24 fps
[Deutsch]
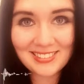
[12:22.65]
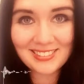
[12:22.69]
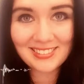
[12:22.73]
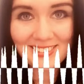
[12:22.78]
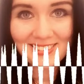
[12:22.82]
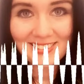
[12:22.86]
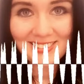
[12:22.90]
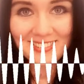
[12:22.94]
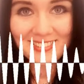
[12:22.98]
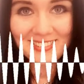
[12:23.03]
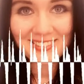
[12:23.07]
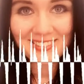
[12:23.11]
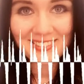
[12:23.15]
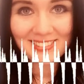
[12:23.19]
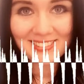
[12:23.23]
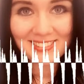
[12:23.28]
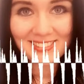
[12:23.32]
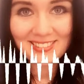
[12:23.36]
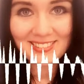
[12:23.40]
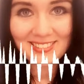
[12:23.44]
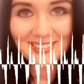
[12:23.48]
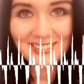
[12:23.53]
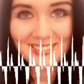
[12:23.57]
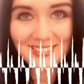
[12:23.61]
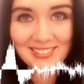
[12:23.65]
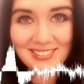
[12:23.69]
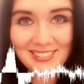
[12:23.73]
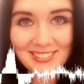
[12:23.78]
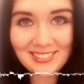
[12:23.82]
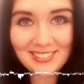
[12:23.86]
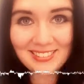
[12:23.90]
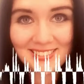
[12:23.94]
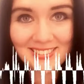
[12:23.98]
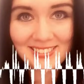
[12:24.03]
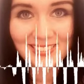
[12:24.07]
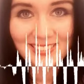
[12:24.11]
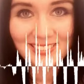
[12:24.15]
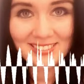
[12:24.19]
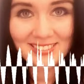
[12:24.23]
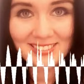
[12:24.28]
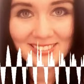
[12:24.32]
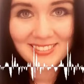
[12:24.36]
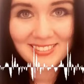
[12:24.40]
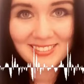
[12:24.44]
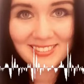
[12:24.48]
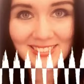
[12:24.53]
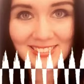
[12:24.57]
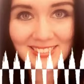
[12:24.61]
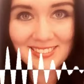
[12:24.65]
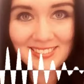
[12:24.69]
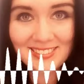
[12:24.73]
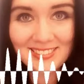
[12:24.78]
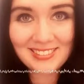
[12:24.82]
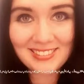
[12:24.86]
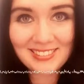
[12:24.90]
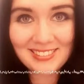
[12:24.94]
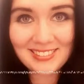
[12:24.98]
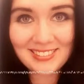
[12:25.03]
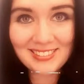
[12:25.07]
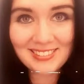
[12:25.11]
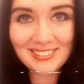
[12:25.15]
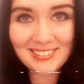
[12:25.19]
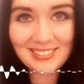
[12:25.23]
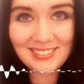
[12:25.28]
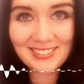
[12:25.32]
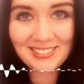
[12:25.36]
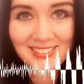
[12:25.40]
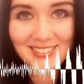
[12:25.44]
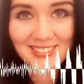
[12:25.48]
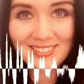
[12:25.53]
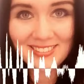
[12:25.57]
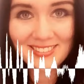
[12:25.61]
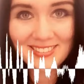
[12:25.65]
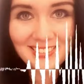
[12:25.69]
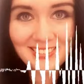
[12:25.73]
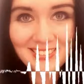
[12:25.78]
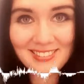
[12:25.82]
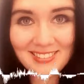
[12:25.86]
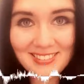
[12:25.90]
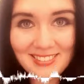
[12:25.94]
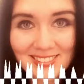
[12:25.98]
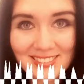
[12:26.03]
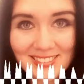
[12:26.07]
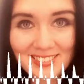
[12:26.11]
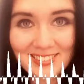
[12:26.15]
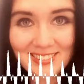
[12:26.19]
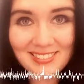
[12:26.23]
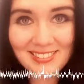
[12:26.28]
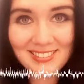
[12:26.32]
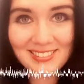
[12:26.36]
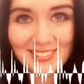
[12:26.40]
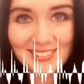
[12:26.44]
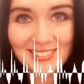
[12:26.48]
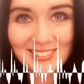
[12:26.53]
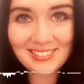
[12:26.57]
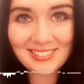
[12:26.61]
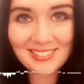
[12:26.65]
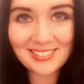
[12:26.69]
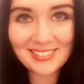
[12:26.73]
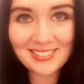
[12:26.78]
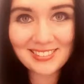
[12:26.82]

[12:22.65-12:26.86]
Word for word: in der Gesellschaft einfach noch einen total schlechten Ruf hat.